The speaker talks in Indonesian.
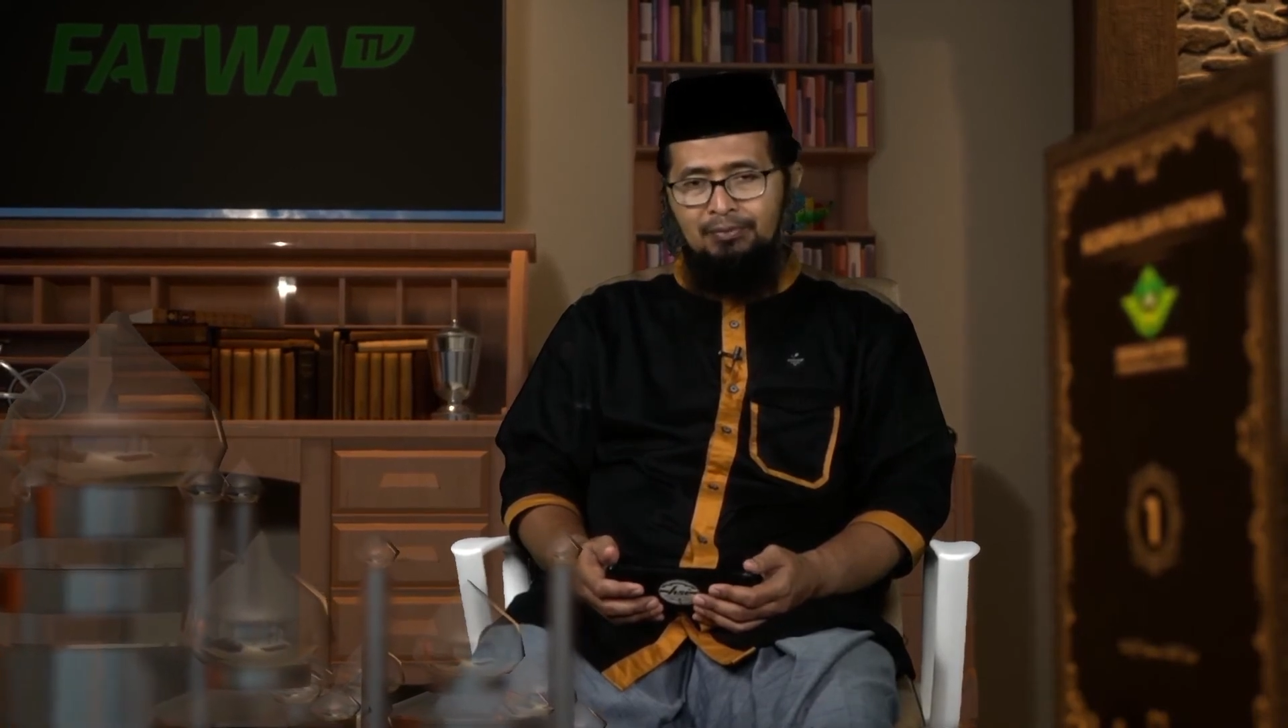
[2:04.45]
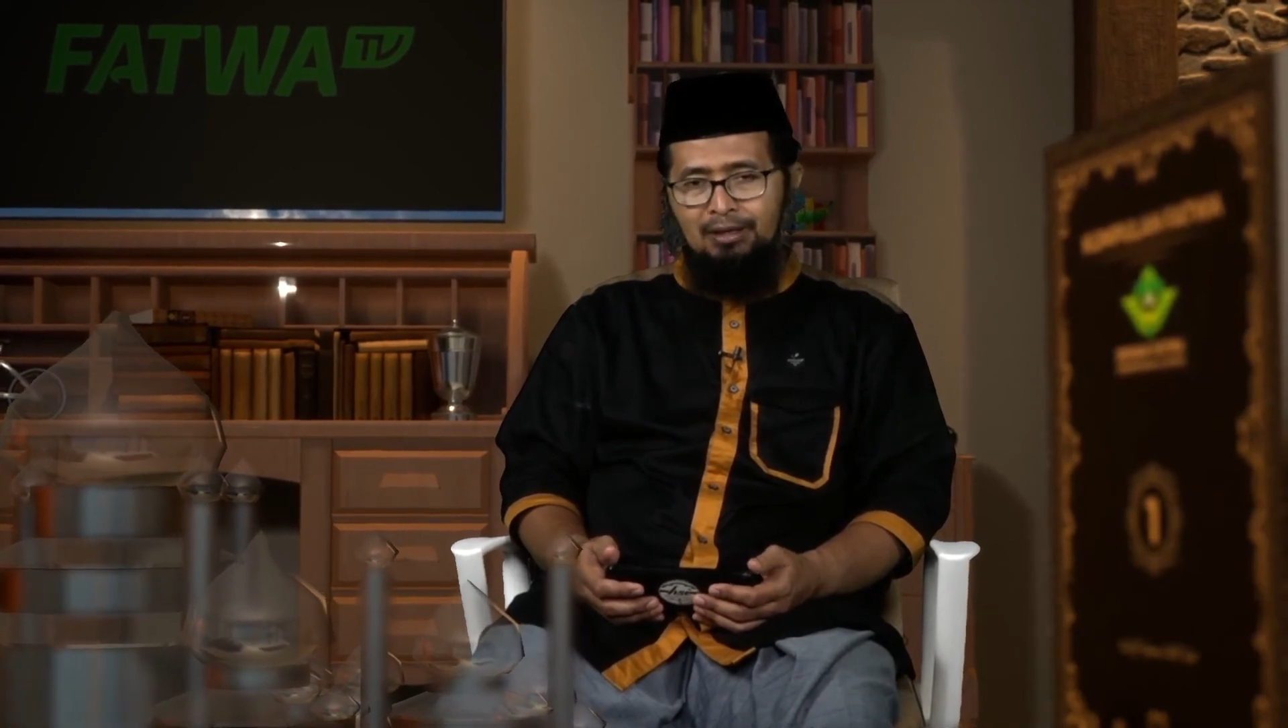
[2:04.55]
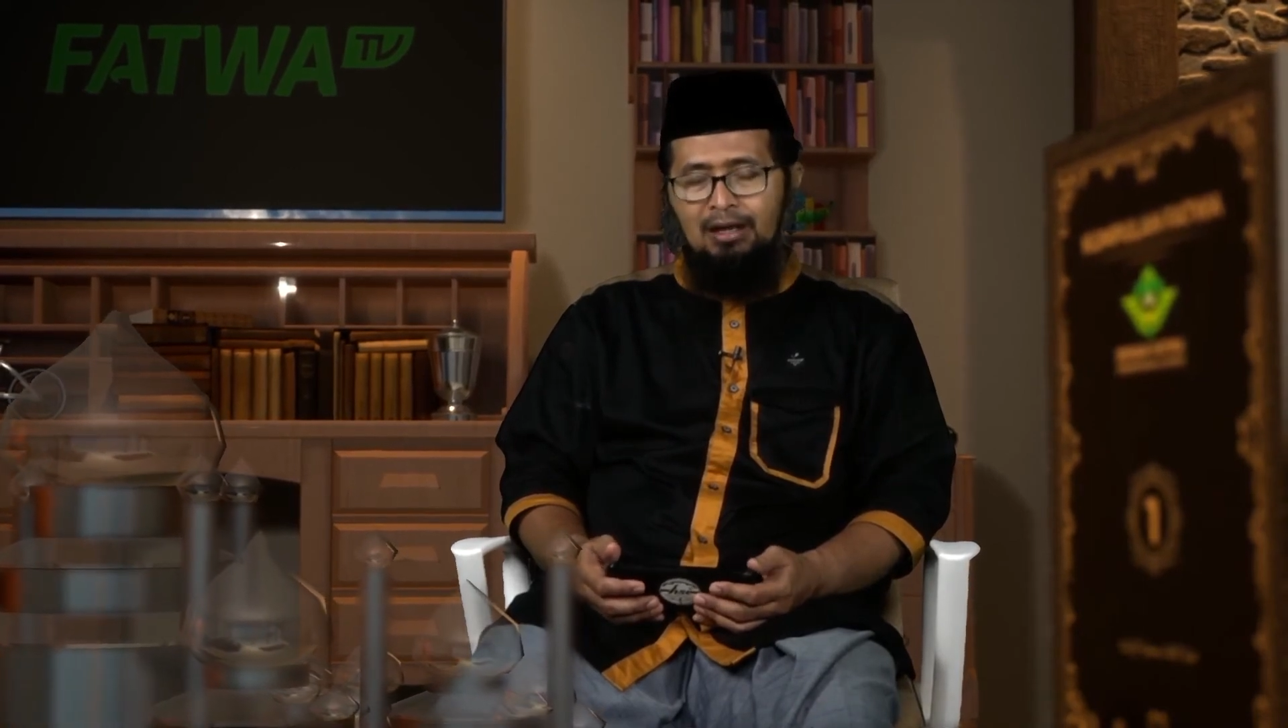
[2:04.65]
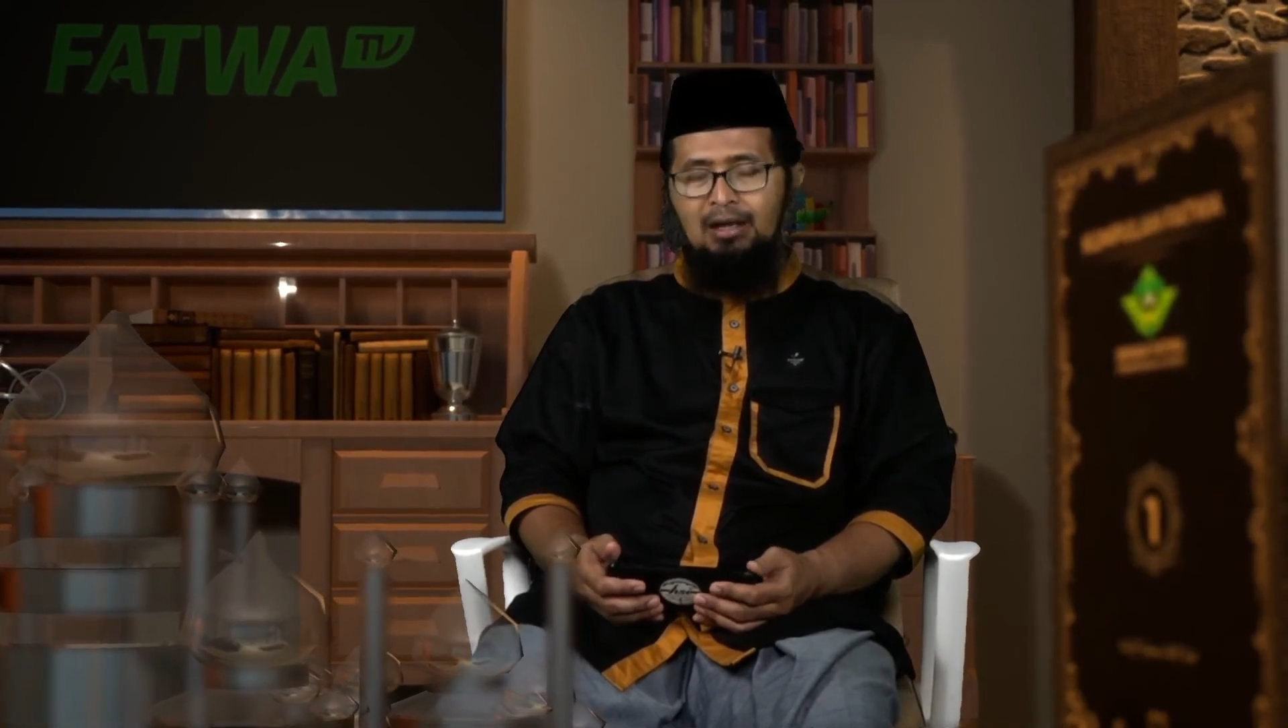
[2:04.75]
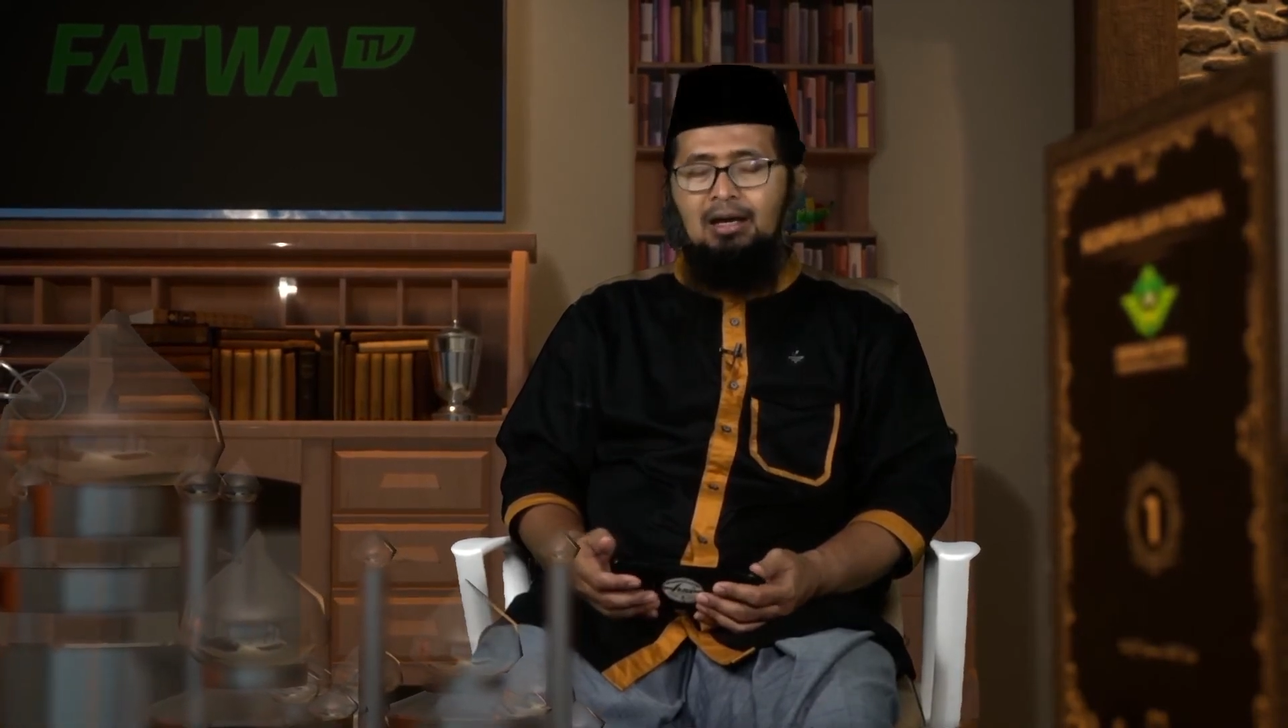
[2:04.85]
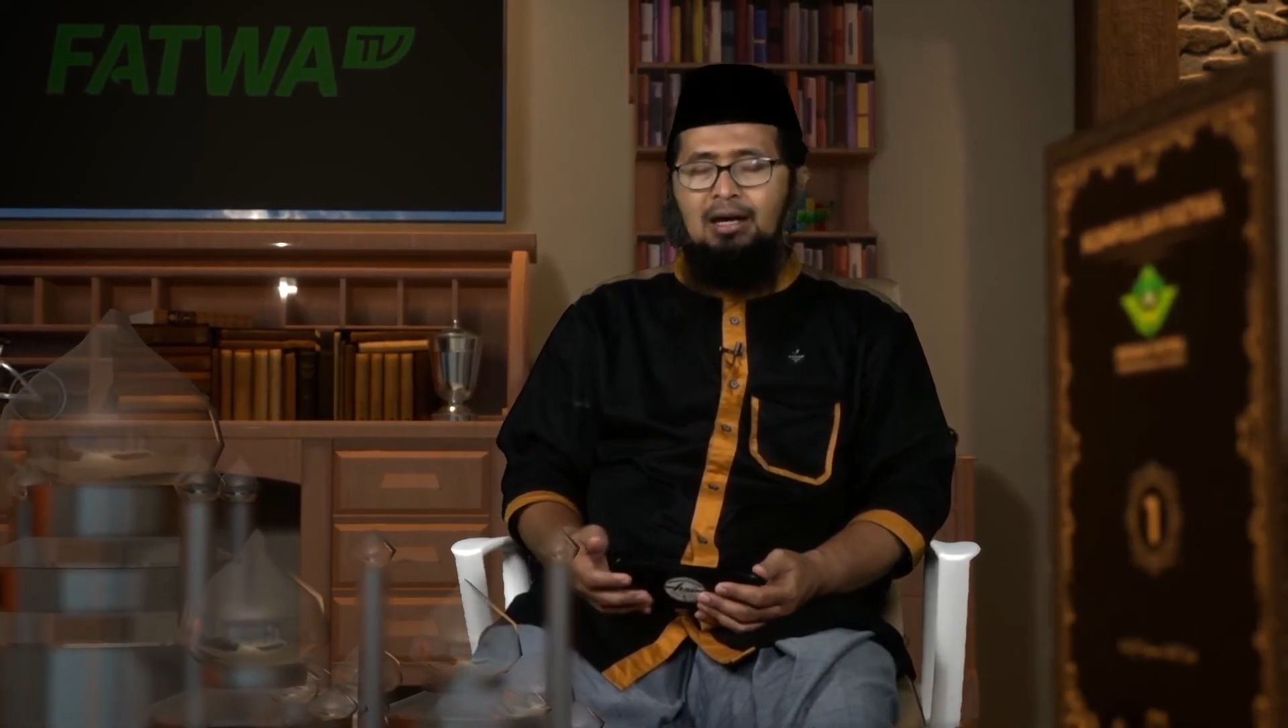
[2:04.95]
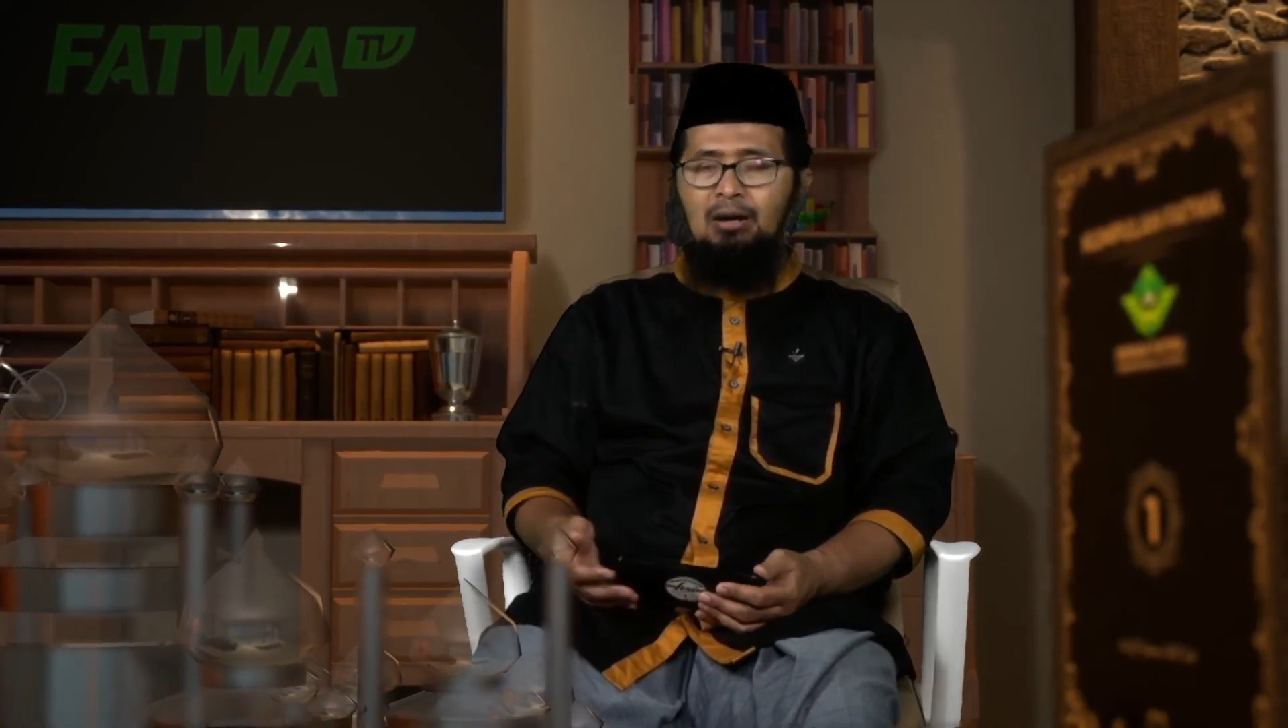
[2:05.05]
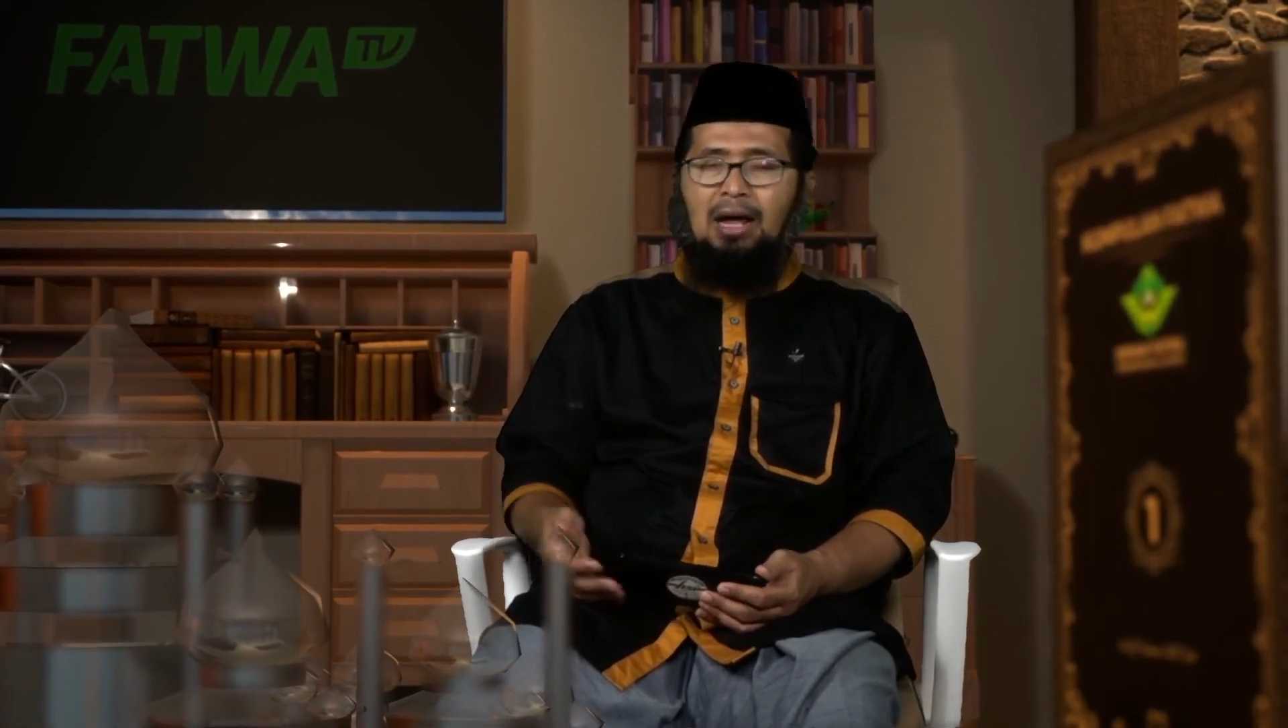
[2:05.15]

Ya, kalau